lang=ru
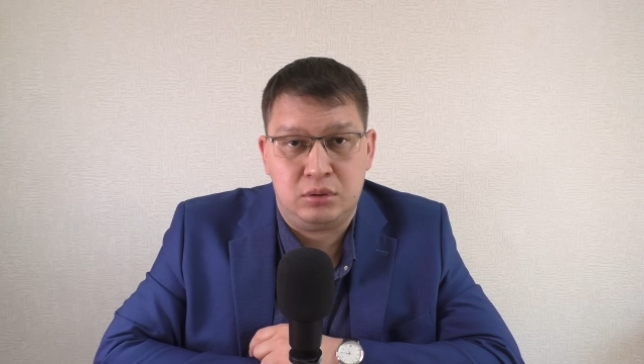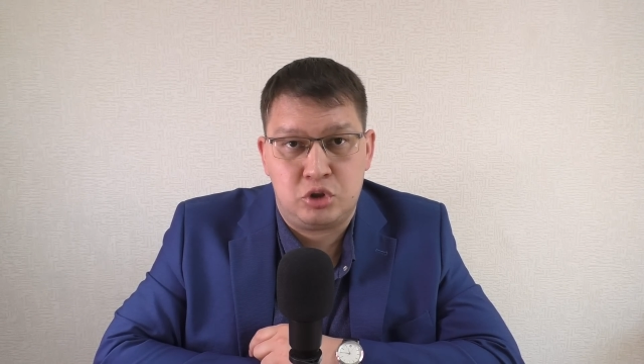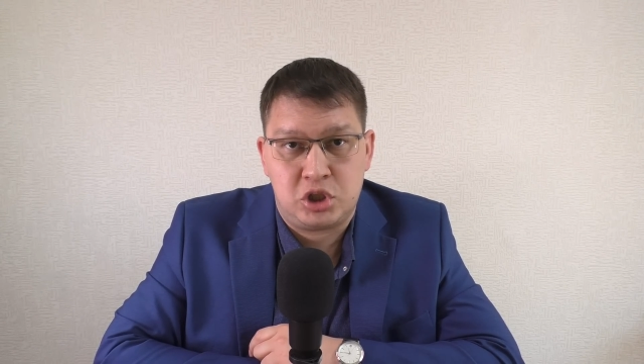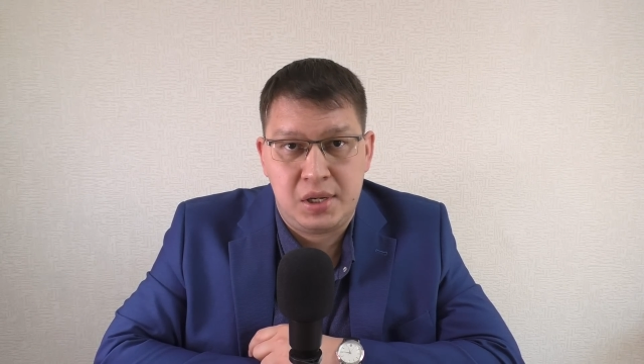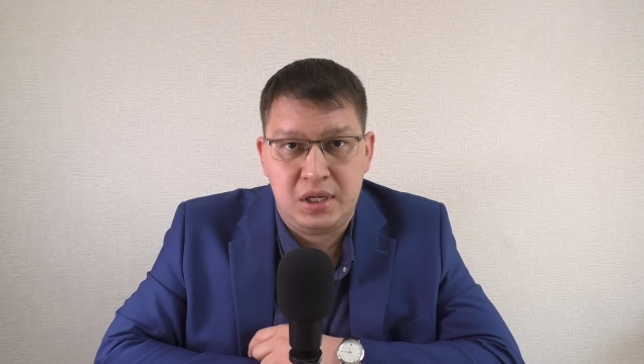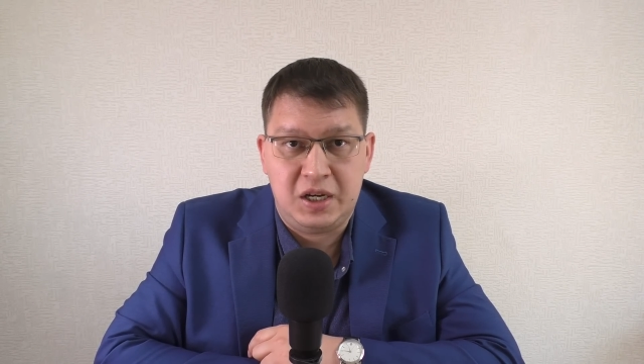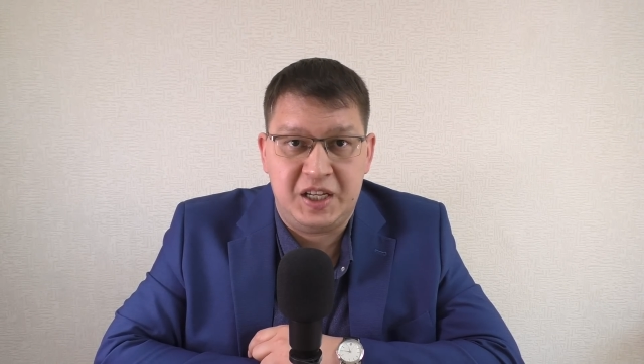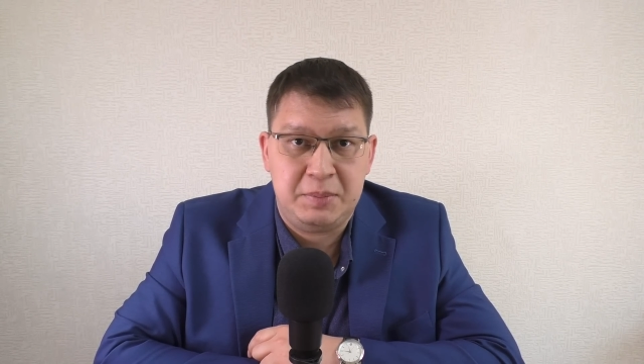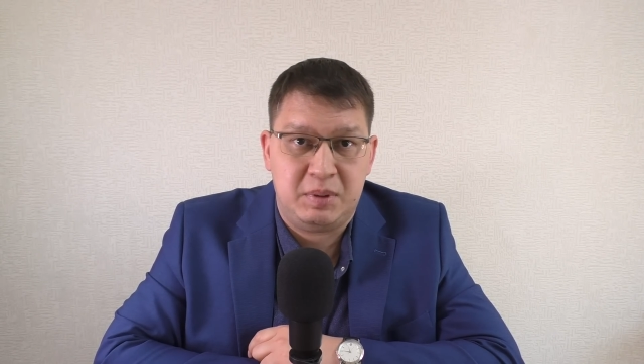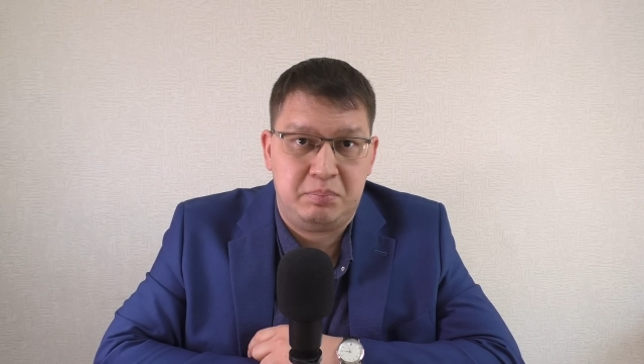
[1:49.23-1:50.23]
нарушений
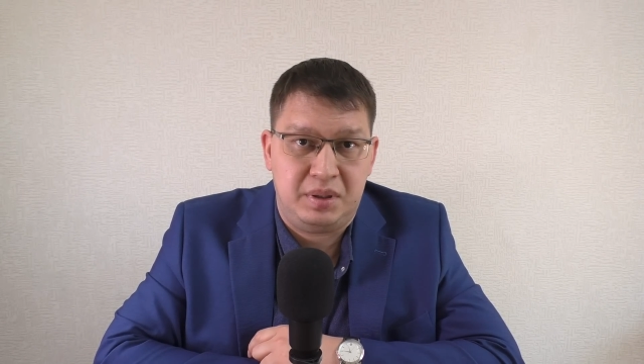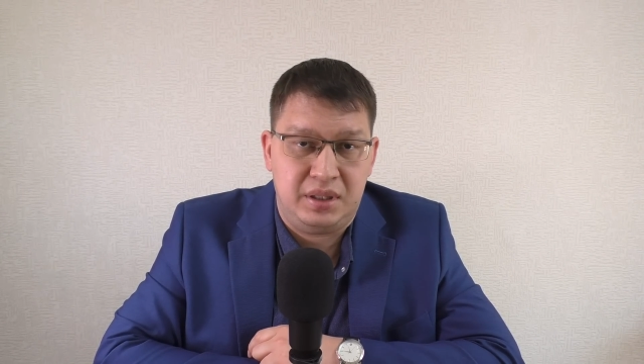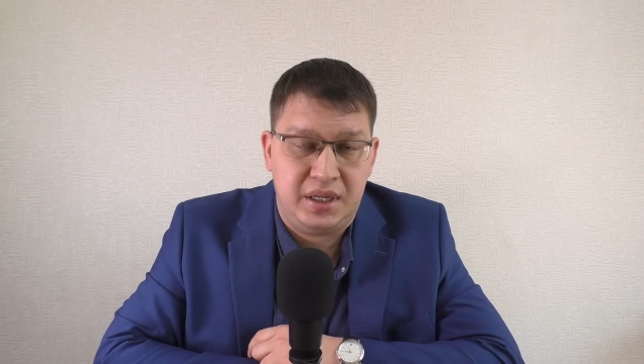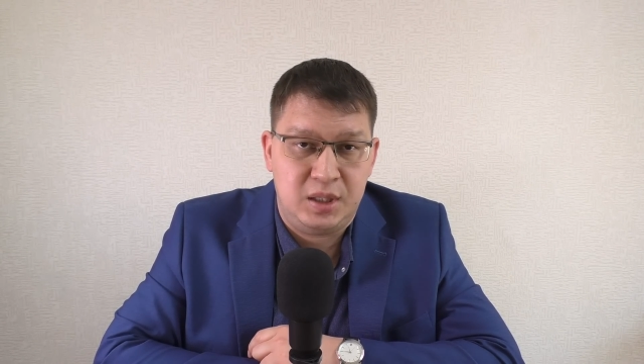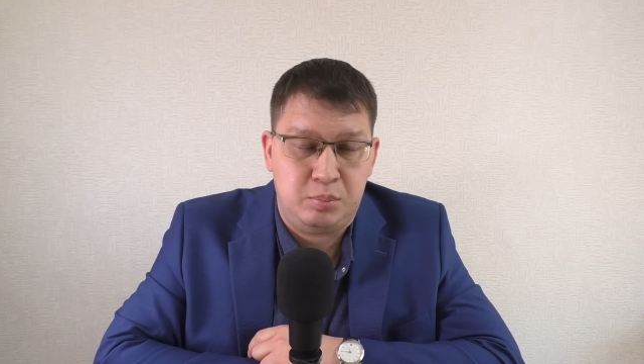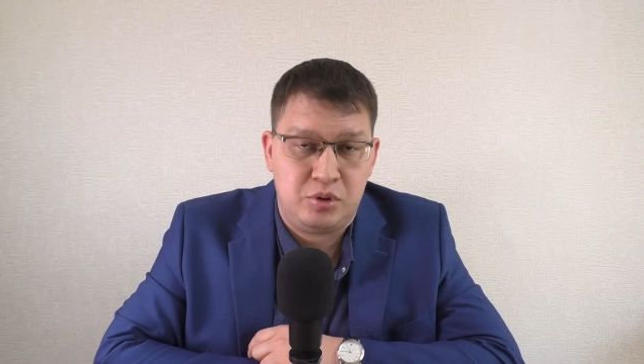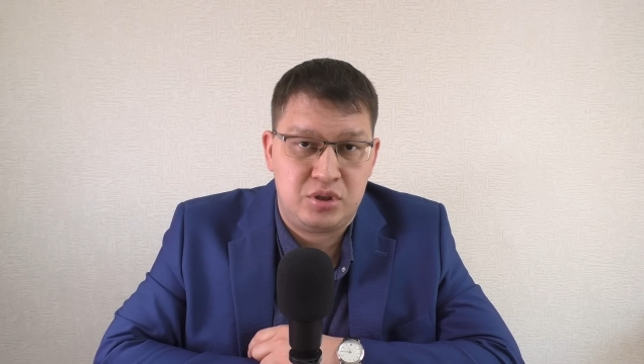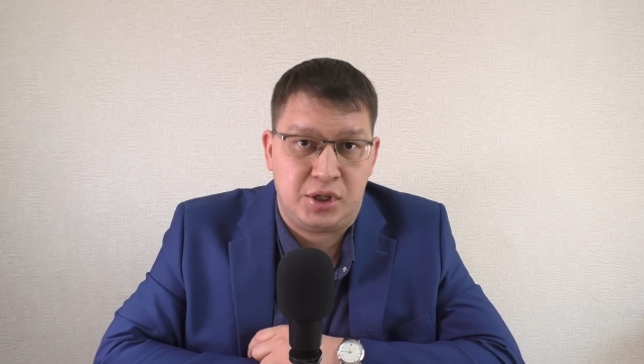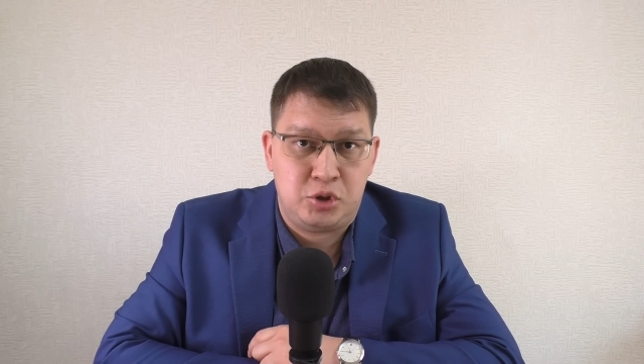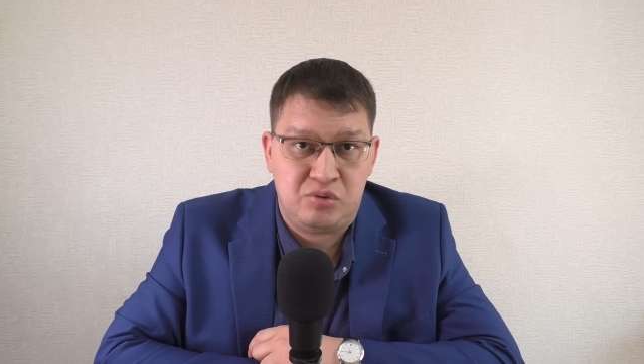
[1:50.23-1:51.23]
они подпадают под
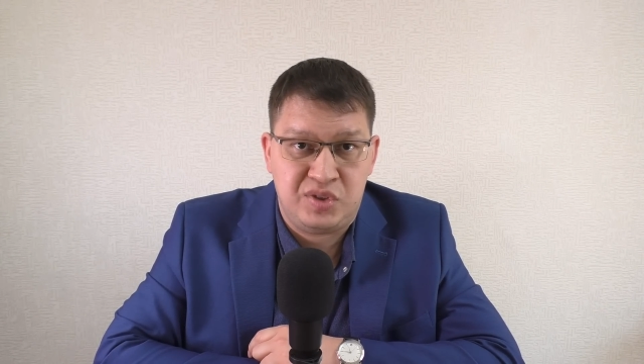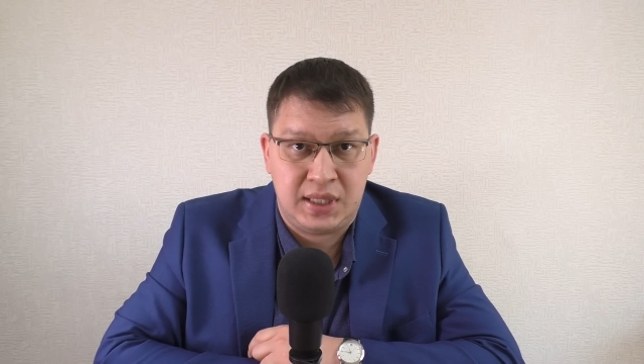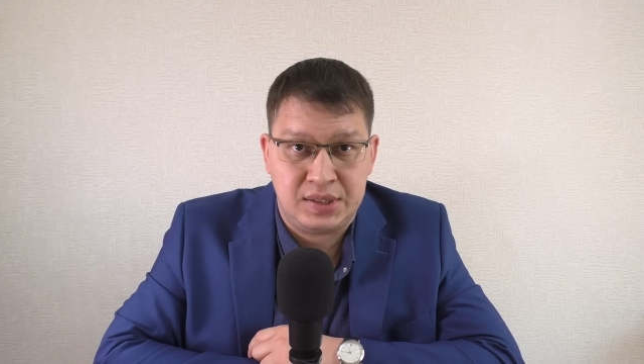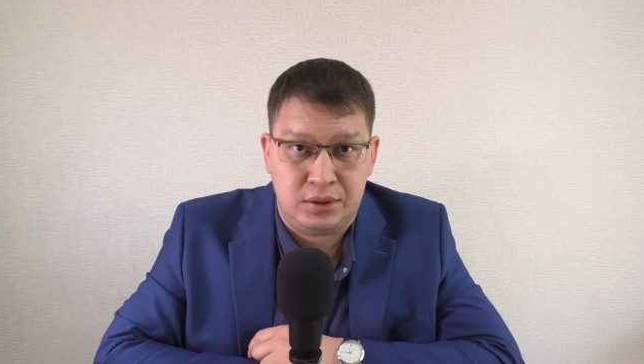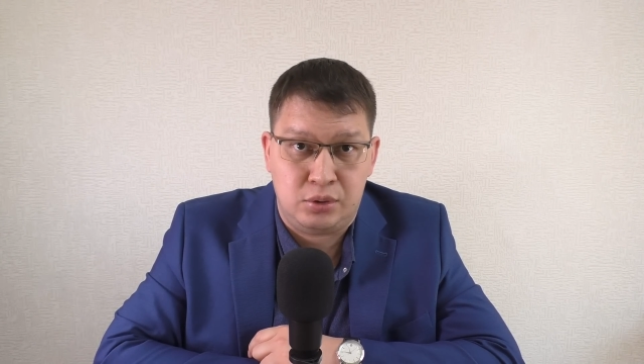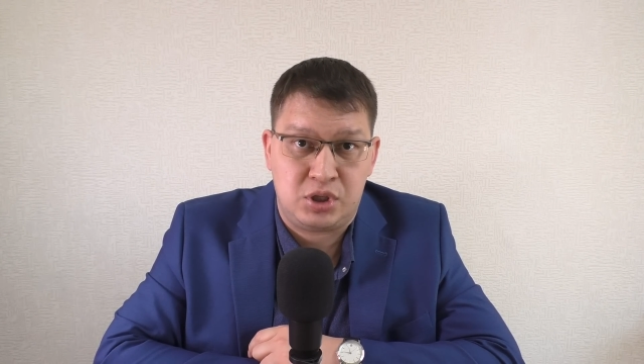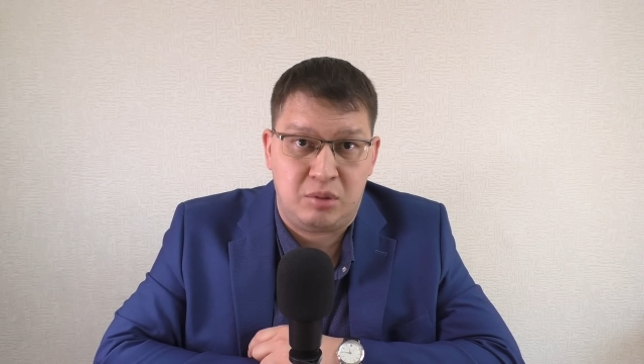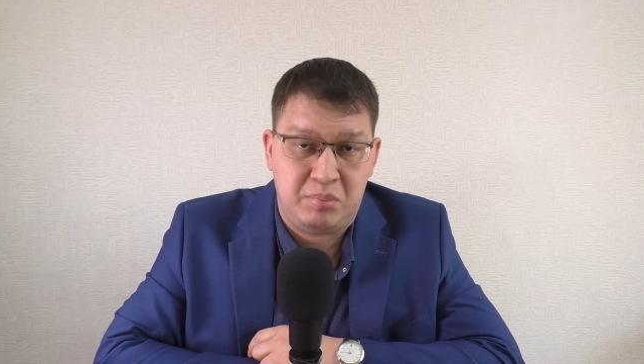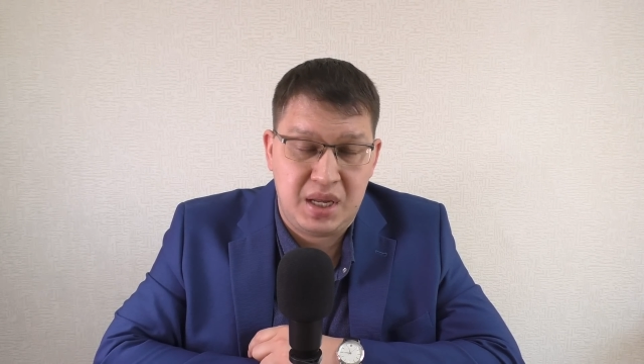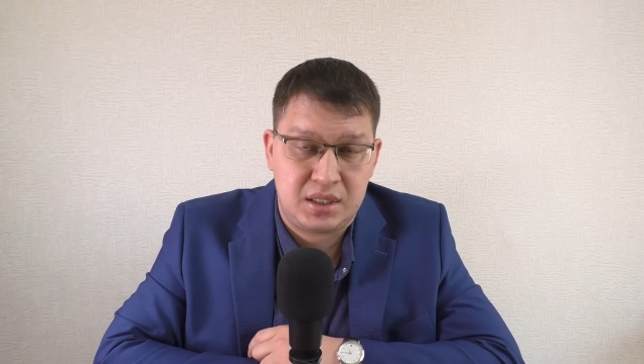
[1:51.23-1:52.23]
статью
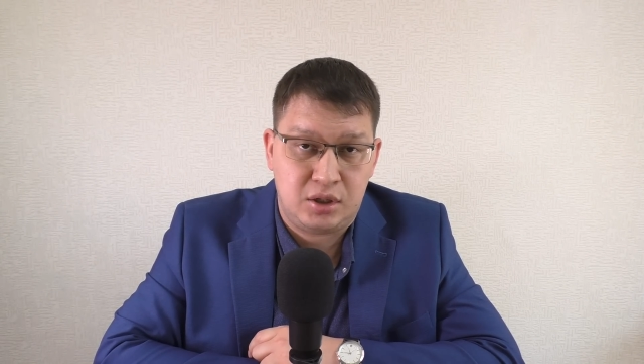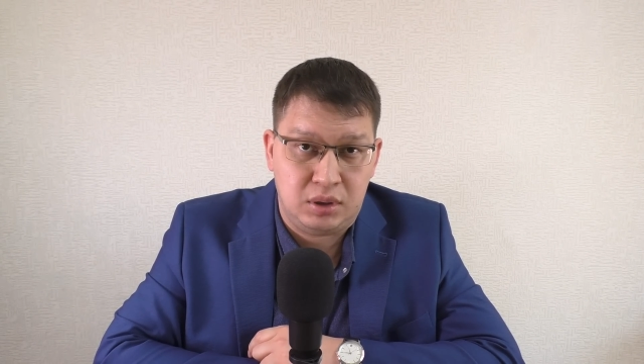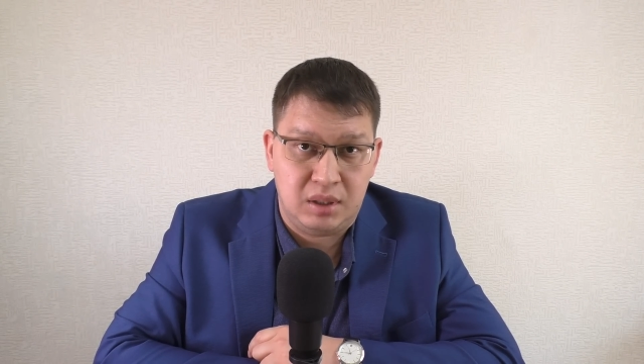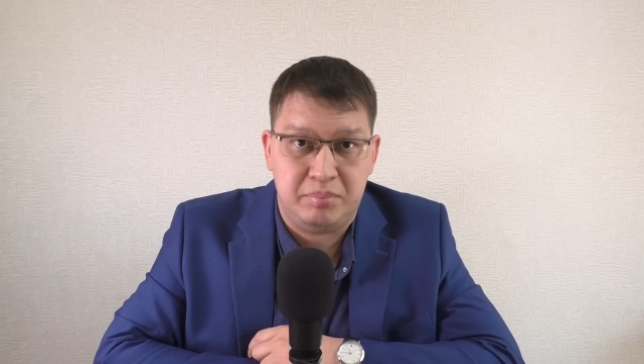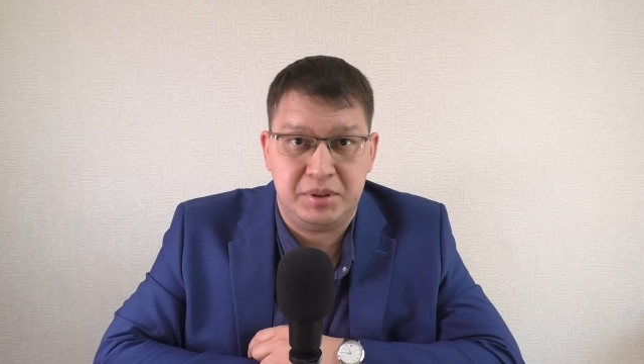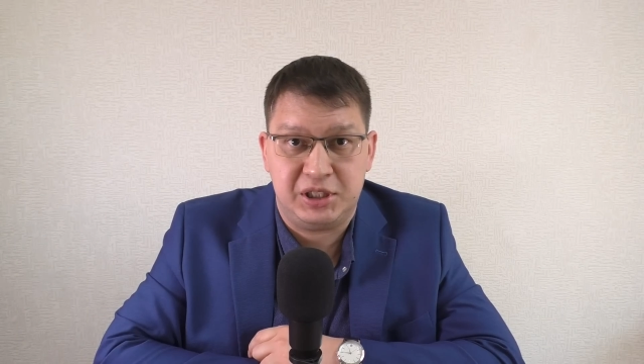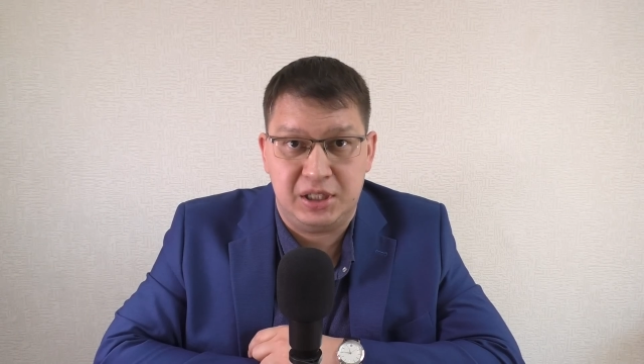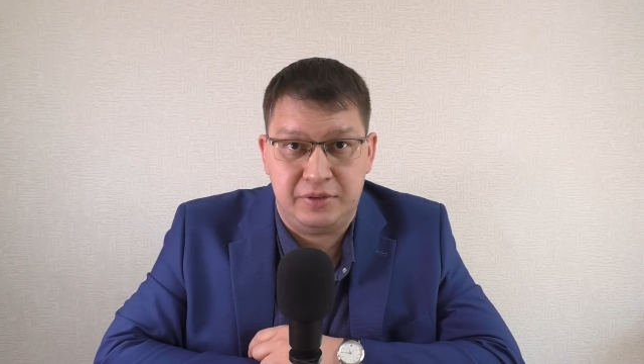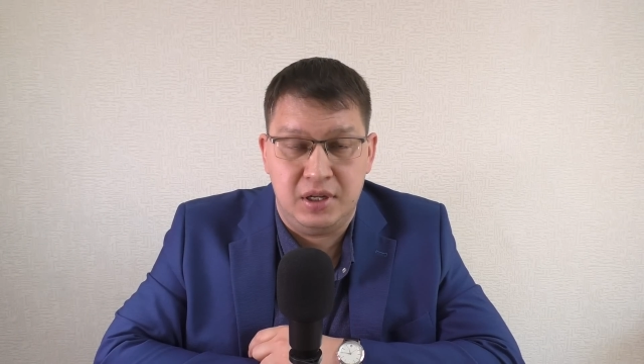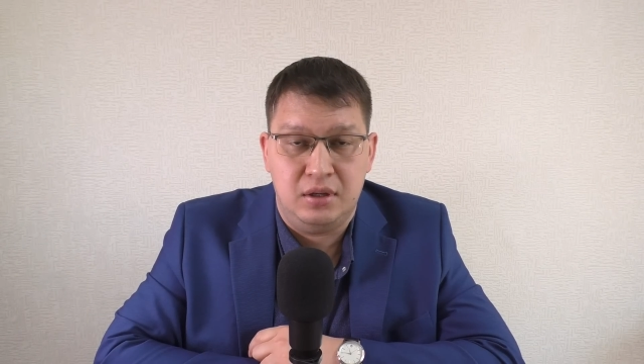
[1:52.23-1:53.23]
12.5 КОАП
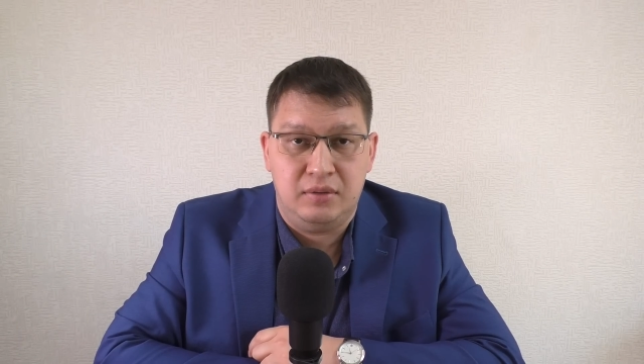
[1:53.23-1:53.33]
РФ.